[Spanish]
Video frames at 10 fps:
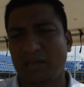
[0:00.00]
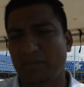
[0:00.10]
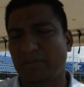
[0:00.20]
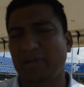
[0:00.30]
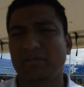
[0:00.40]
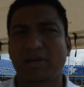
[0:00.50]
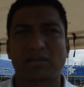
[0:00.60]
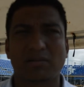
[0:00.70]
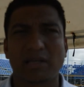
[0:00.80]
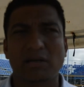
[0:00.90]
previsto que
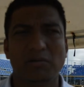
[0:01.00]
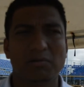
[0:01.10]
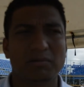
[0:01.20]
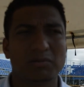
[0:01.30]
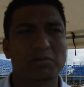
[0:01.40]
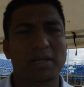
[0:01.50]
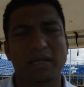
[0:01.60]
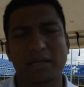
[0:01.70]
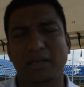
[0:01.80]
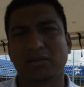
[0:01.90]
el torneo dure en